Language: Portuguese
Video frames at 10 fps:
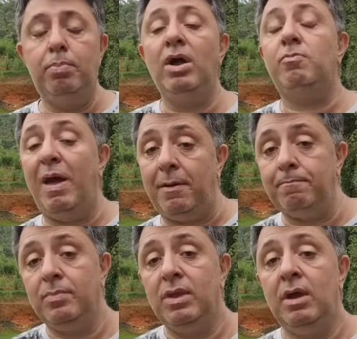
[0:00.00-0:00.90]
Pois bem,
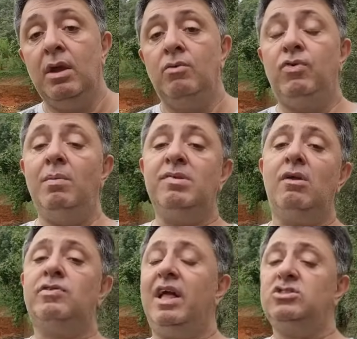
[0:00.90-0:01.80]
vamos
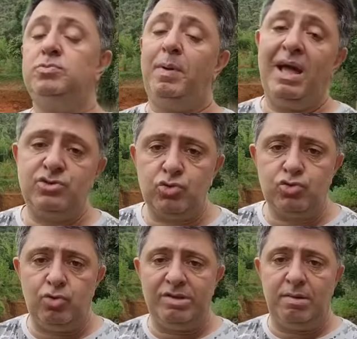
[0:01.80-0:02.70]
aos testes
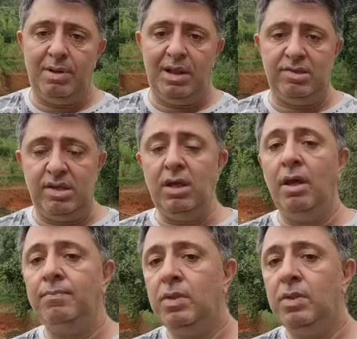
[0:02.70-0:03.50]
práticos com essa belezinha.